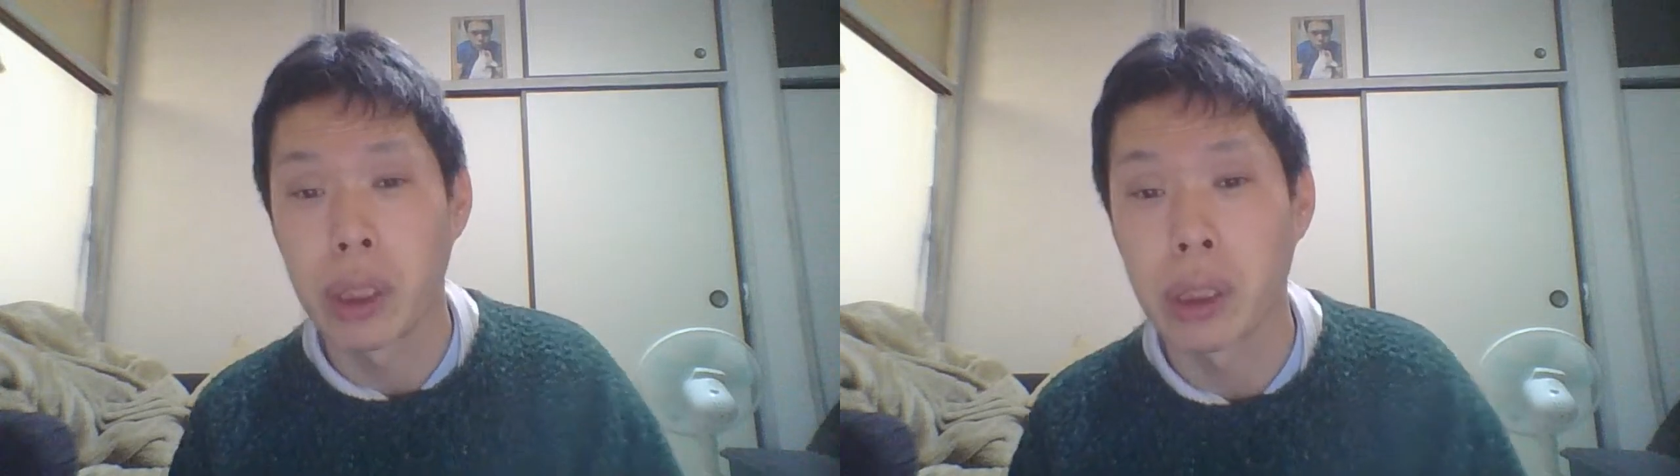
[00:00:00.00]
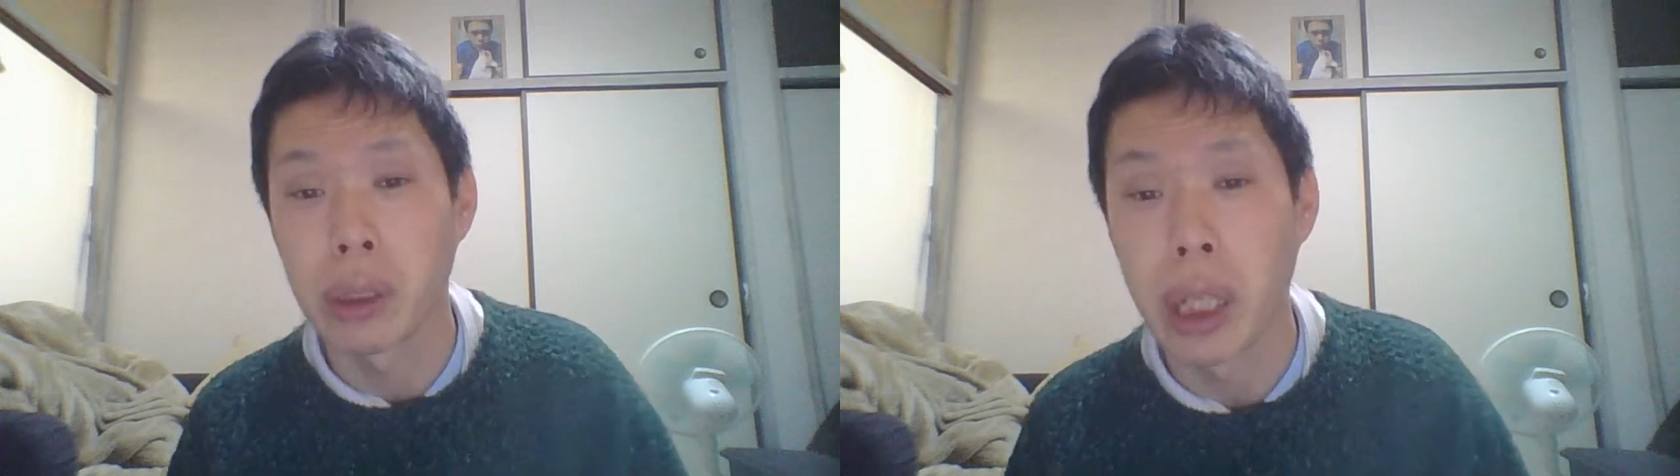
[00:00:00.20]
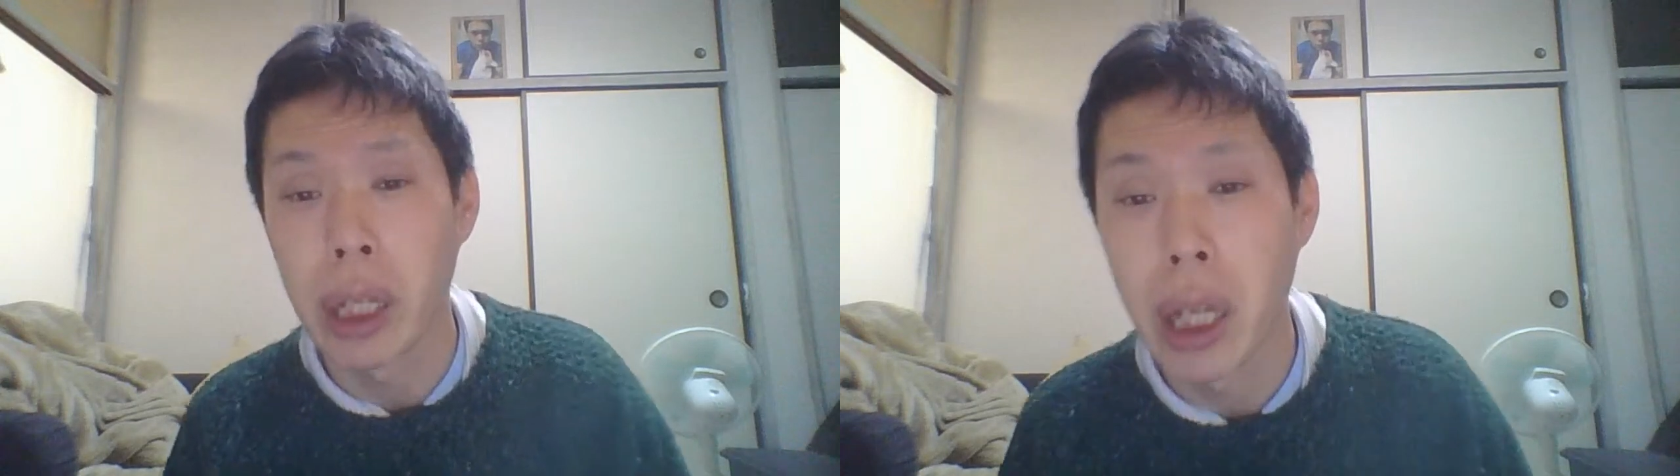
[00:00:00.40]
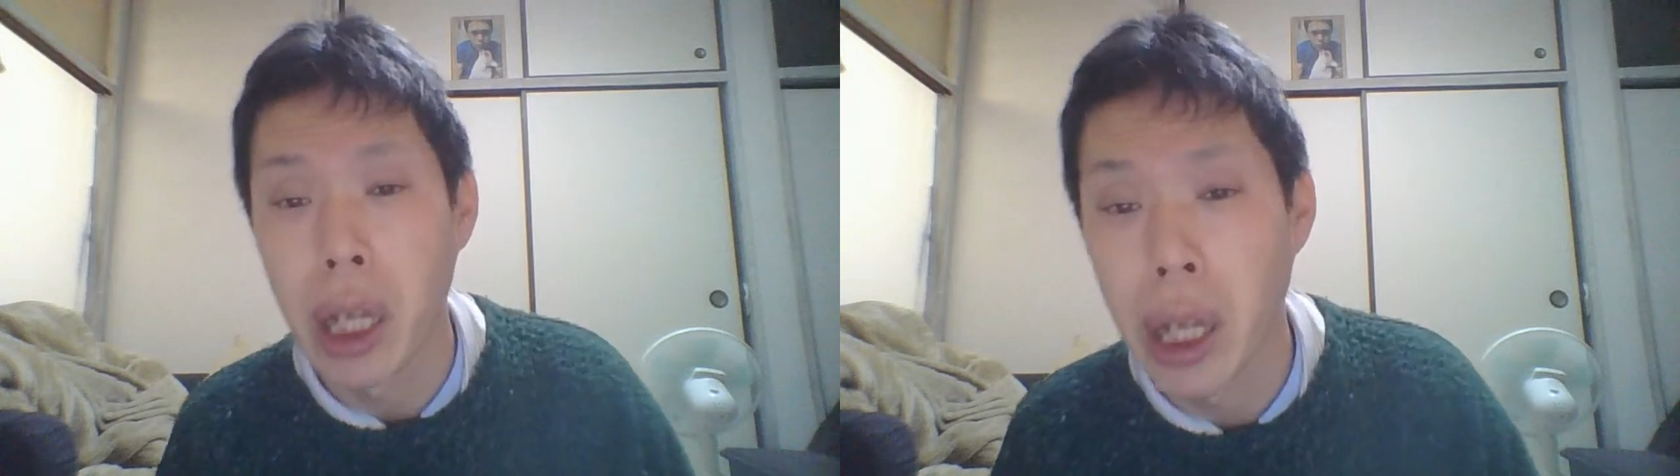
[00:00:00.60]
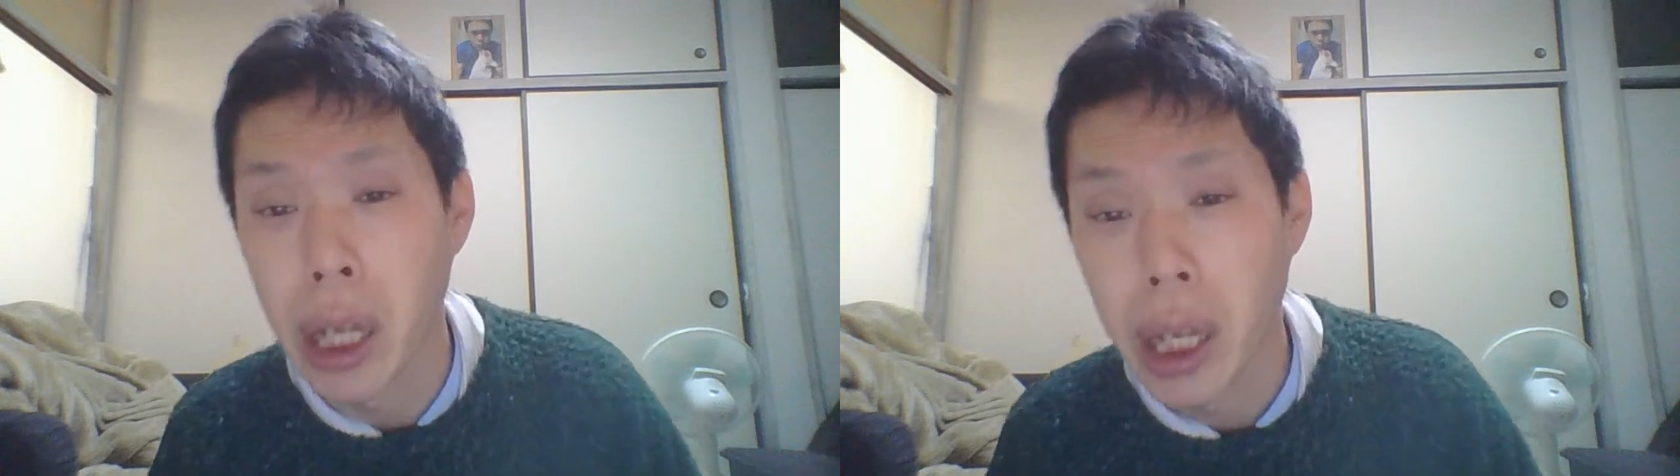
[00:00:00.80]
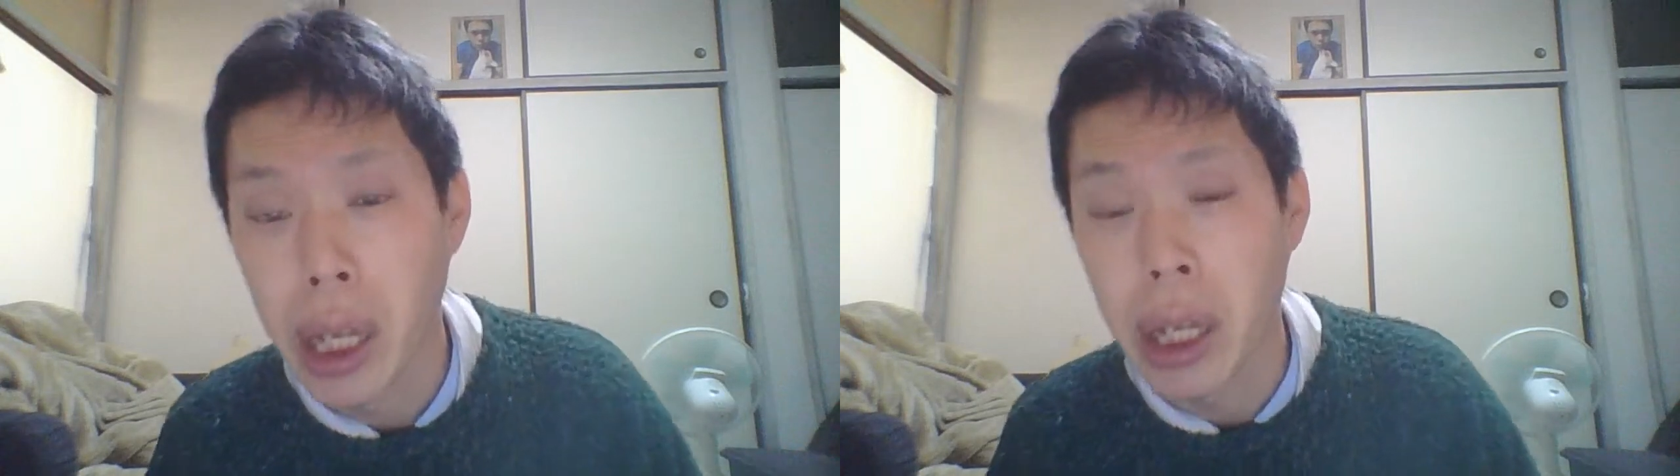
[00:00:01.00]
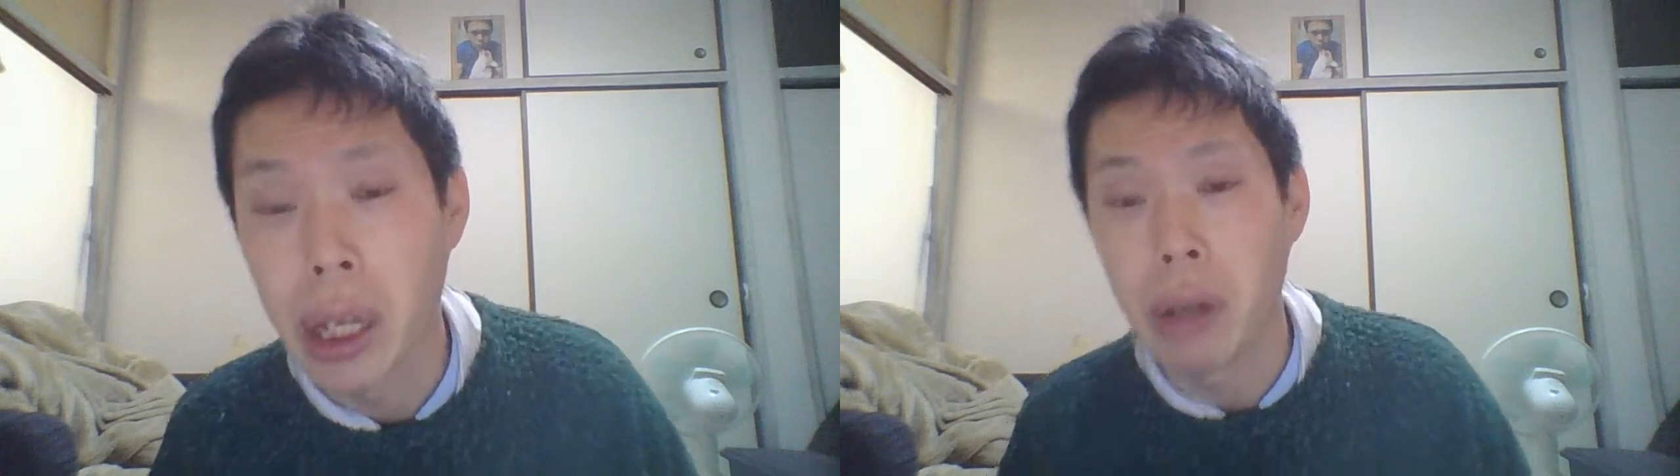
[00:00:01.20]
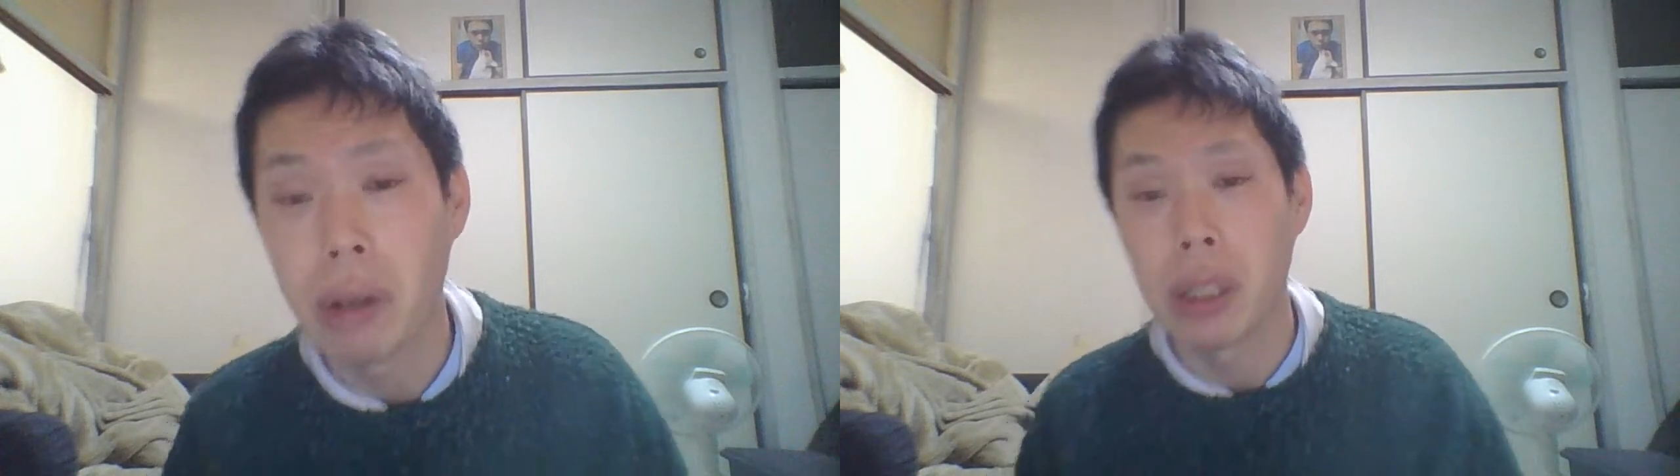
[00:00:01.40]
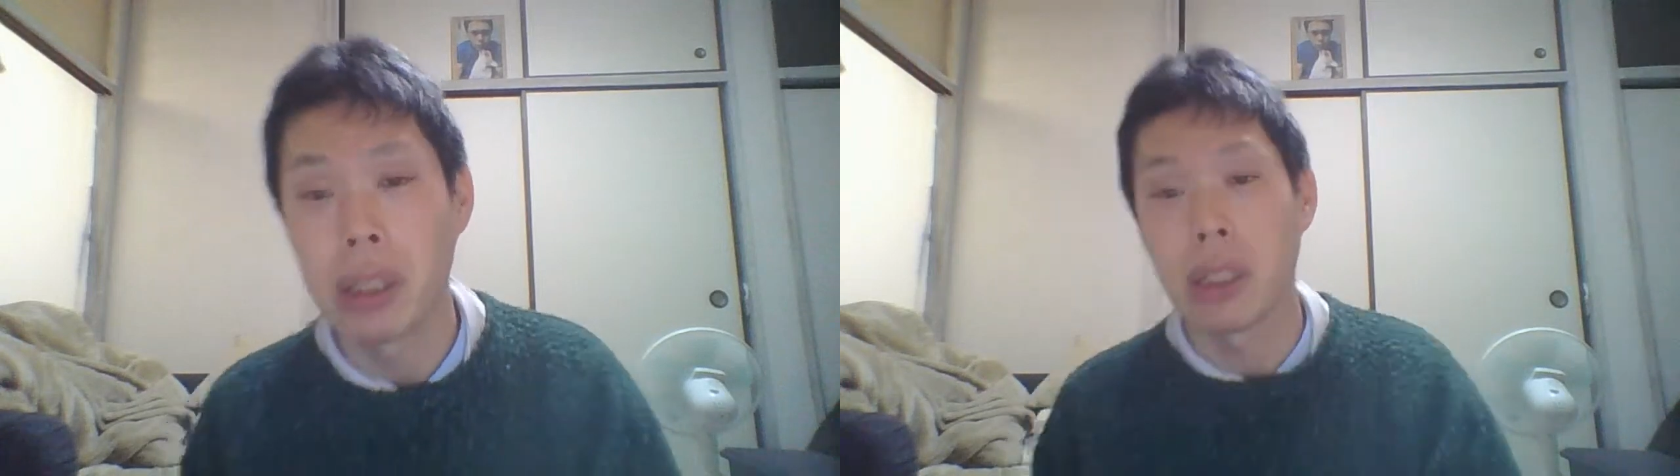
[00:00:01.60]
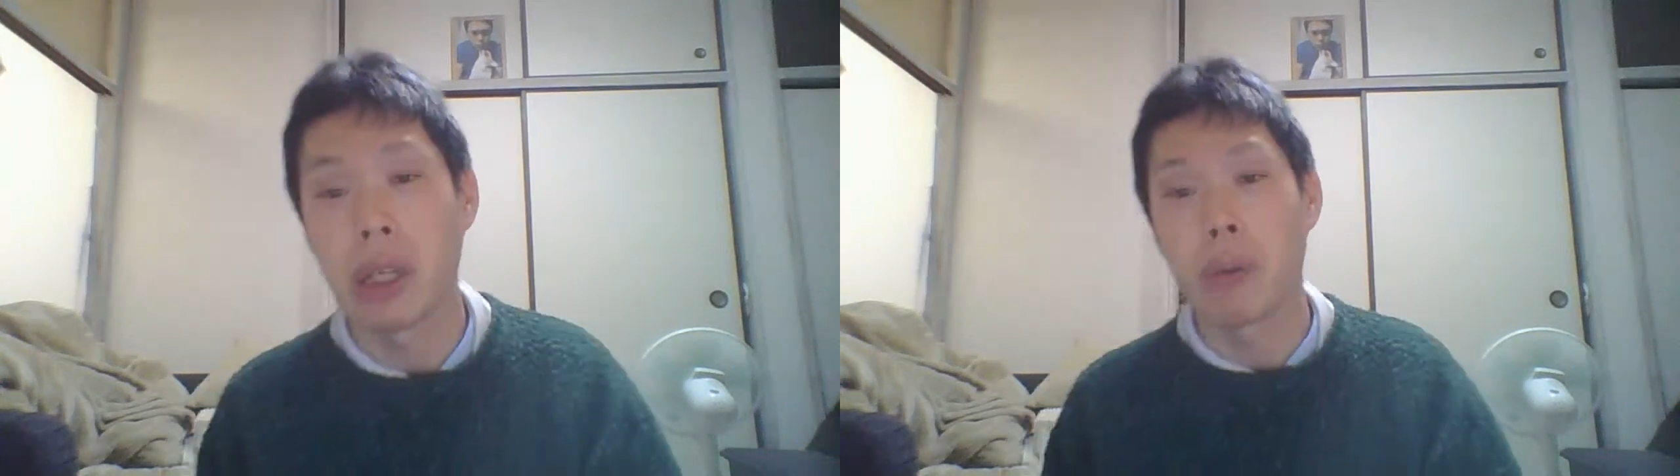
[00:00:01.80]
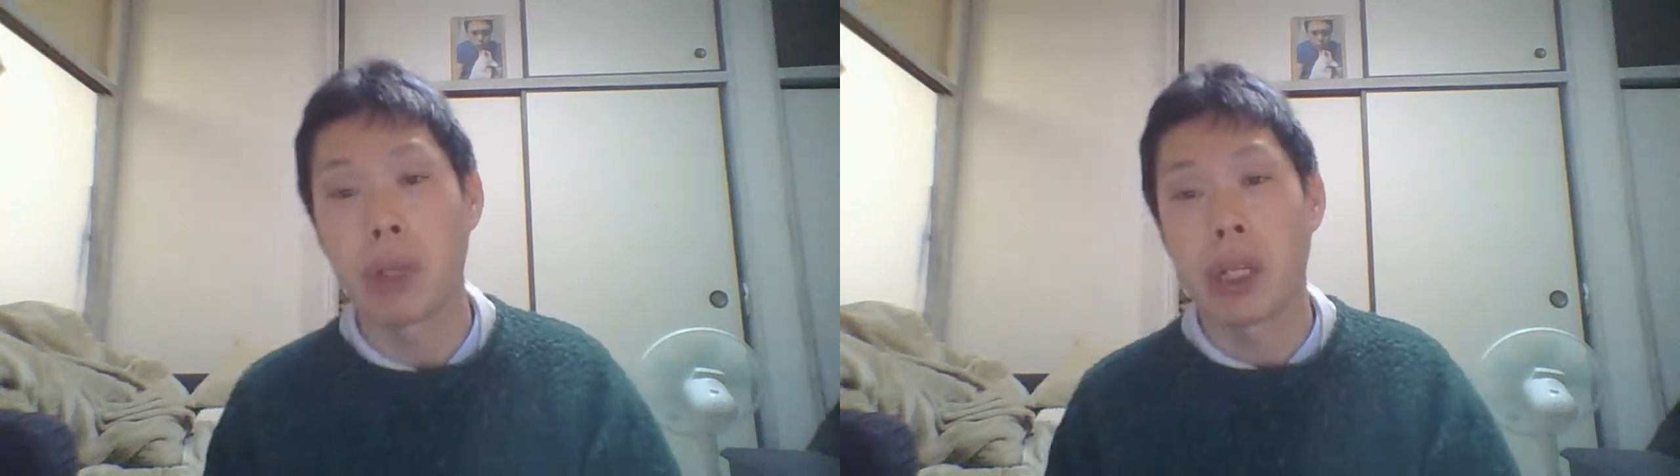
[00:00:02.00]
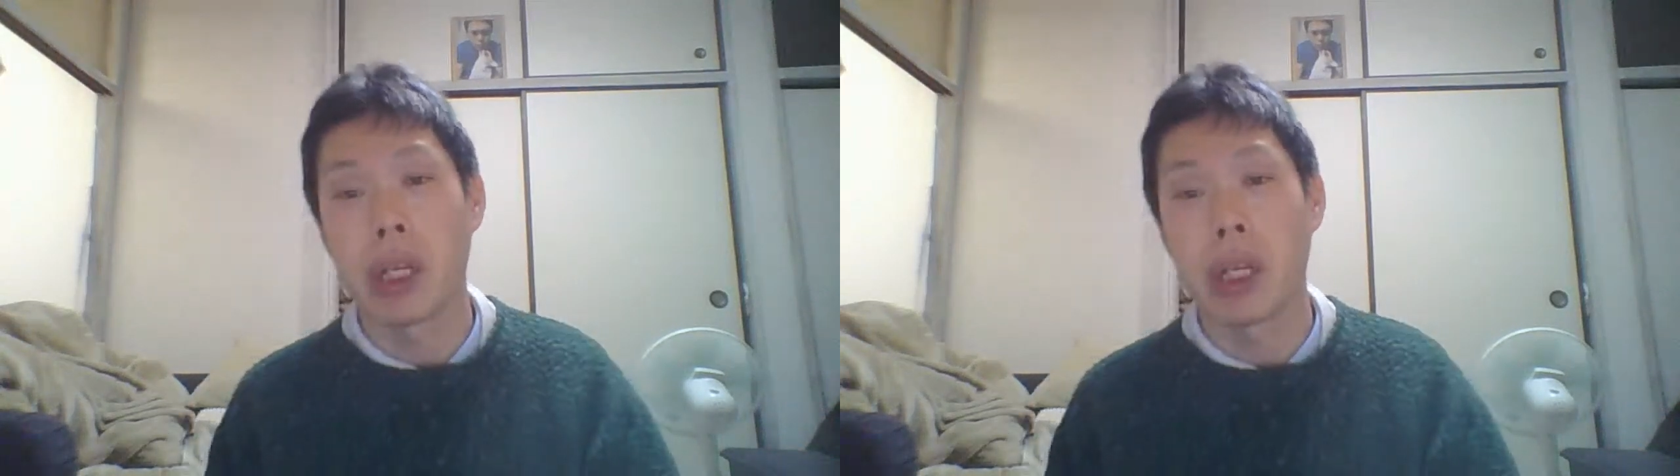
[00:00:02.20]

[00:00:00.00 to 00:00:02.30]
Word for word: ですよね。AL 間自体もね、